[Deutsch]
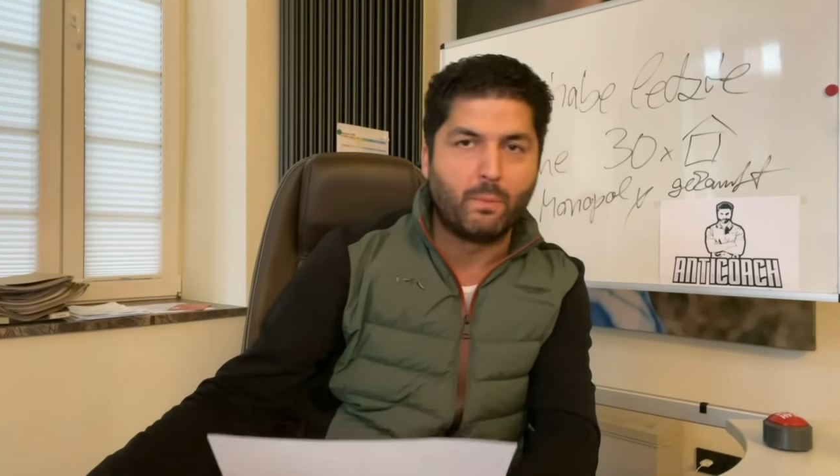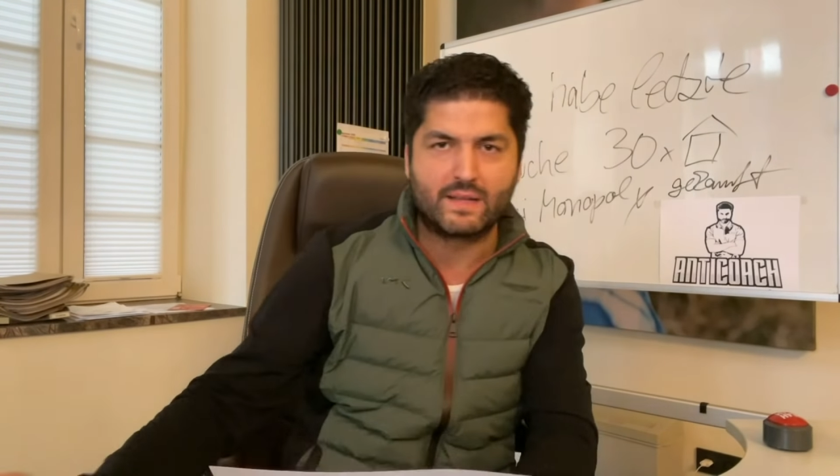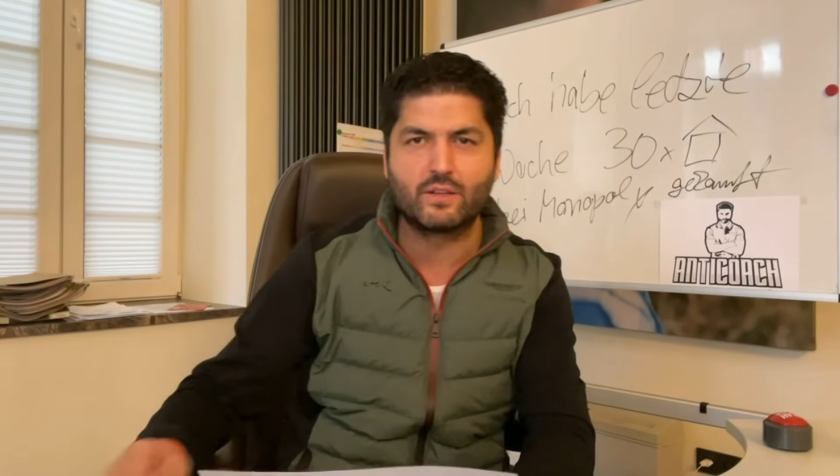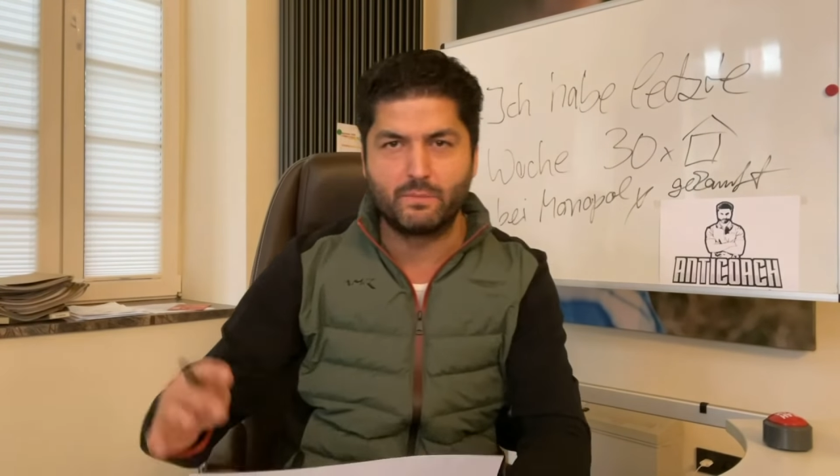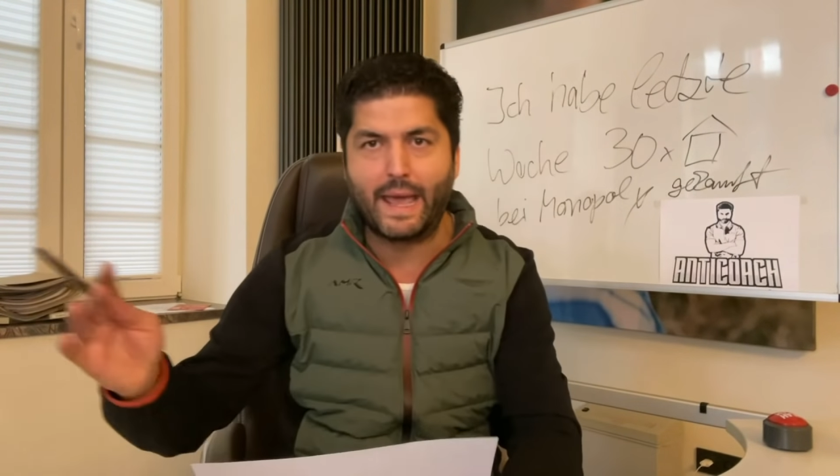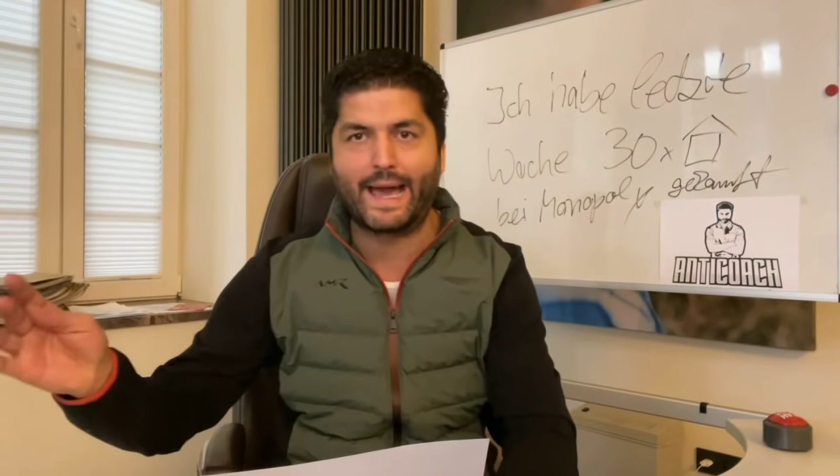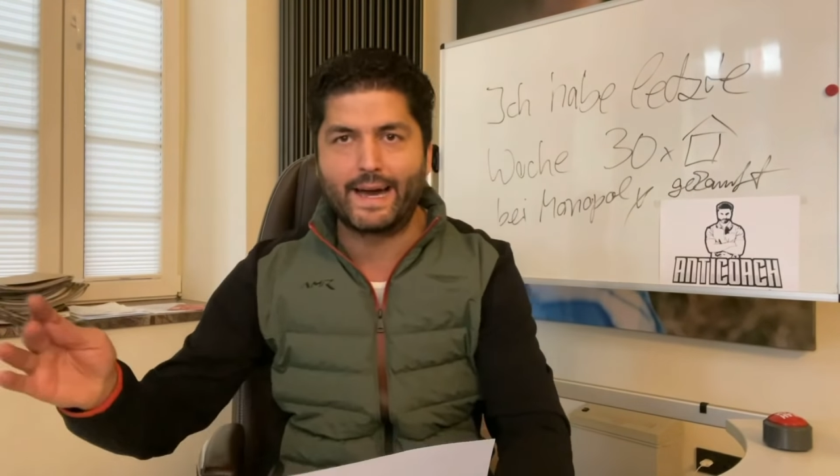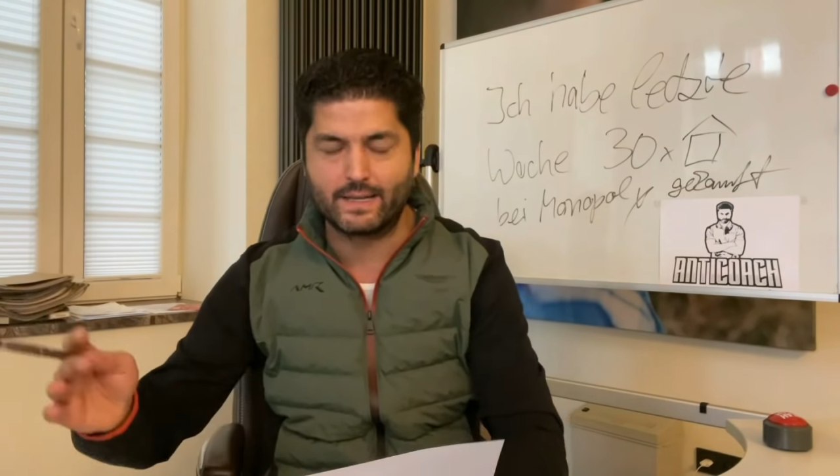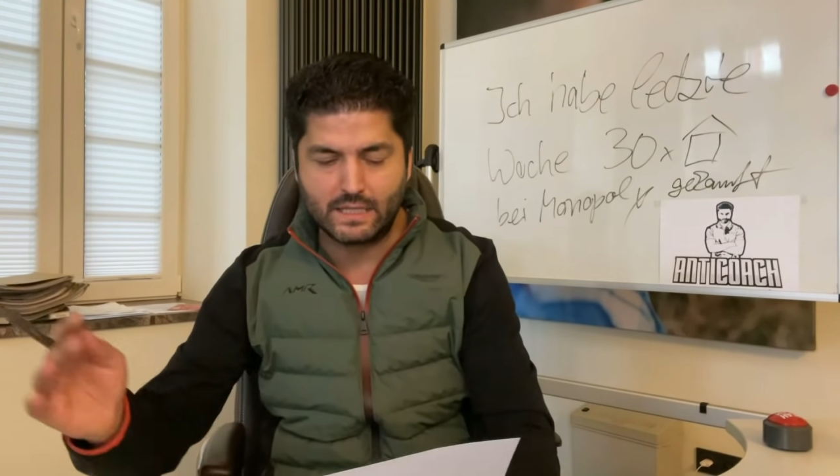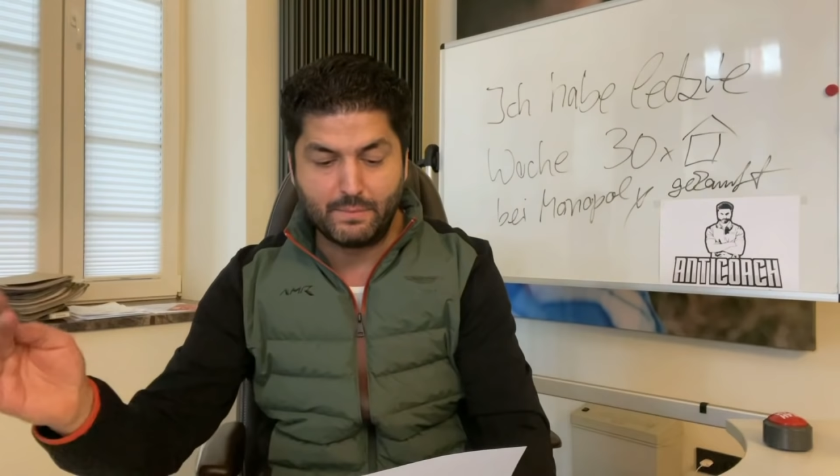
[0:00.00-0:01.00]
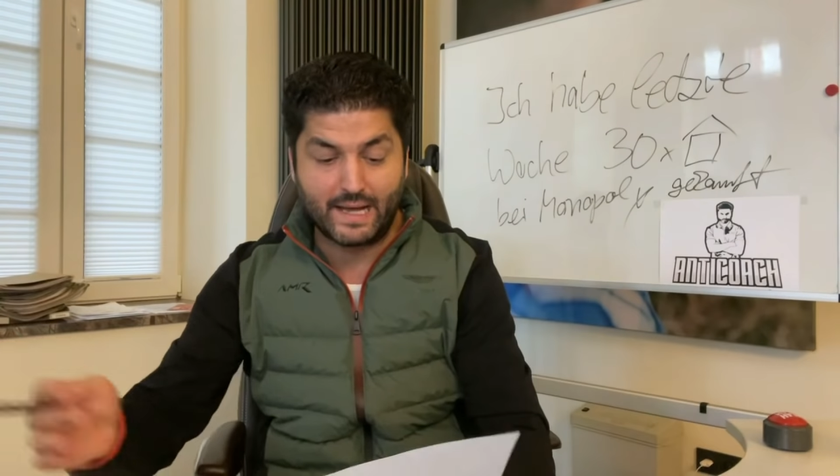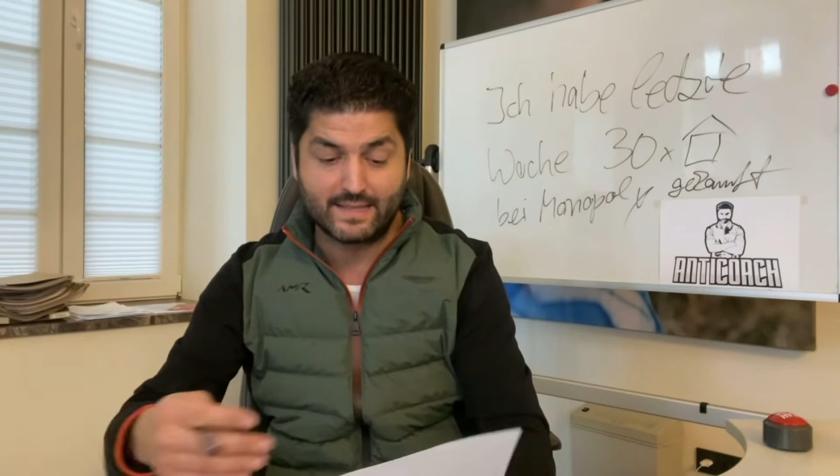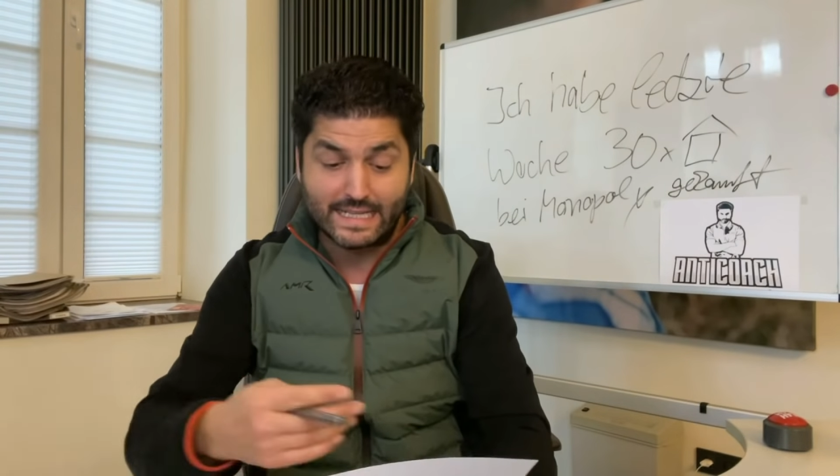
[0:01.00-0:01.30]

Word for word: also in mehreren, die Mehrzahl.